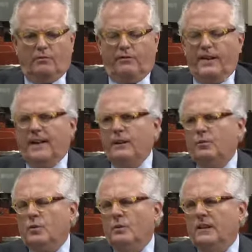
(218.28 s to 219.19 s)

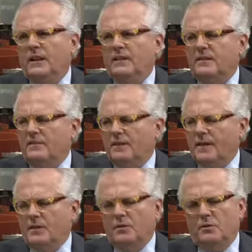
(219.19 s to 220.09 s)
vários comentaristas de
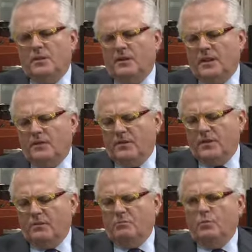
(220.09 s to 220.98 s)
várias emissoras de
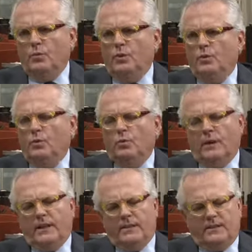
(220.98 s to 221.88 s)
televisão muito
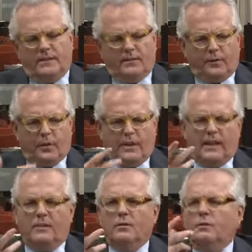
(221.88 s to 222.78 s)
mais
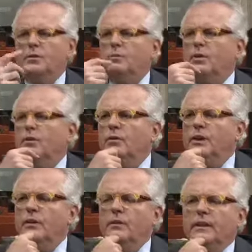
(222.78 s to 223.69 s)
enfranhados no futebol do
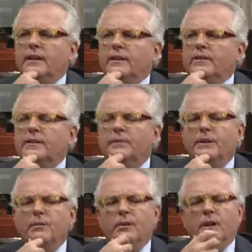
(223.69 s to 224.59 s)
que eu, ninguém estava
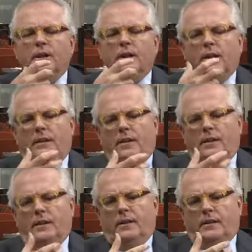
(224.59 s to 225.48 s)
sabendo
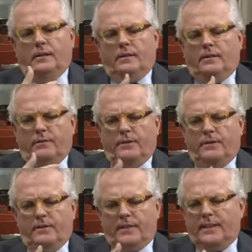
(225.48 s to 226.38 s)
é,
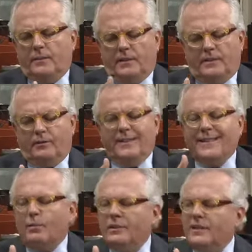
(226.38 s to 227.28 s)
exatamente, dizer o que
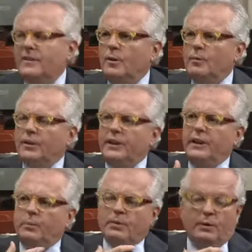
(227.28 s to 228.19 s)
aconteceu. Porque
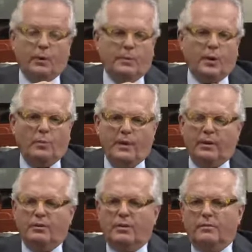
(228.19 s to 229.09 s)
eu, eu pelo
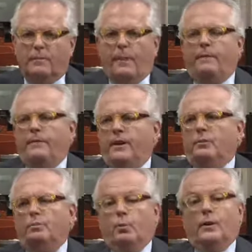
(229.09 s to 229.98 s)
menos,
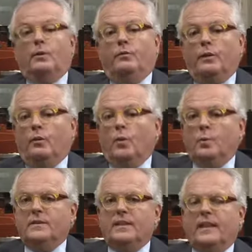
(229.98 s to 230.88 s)
vendo, procurando ver com
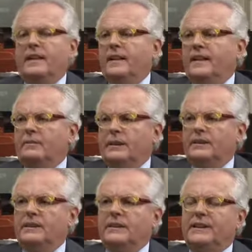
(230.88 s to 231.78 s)
alguma serenidade a
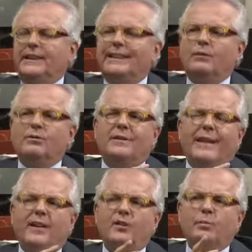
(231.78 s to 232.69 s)
partida, achei que até os
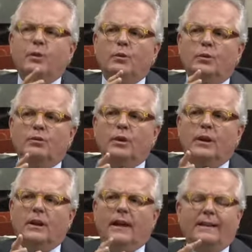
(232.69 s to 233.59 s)
10 minutos,
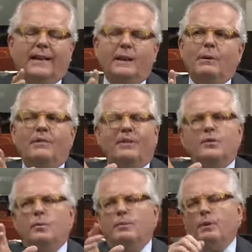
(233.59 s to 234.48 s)
até a Alemanha
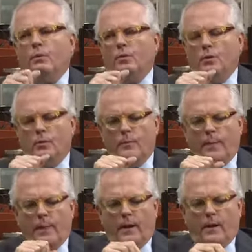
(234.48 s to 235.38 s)
fazer o primeiro gol,
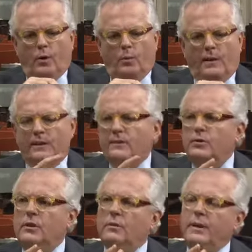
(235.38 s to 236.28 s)
o Brasil estava
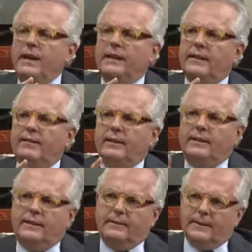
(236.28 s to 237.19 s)
jogando bem,
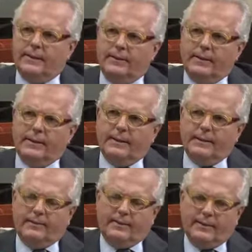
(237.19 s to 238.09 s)
estava
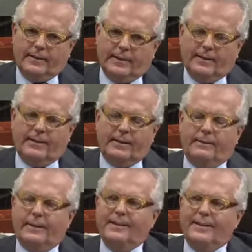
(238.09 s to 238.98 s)
tava,
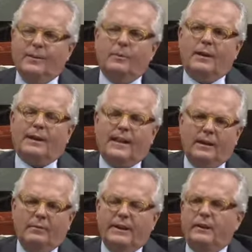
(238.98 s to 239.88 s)
tava tentando marcar a
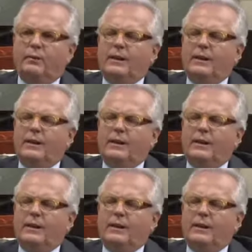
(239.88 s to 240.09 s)
Alemanha no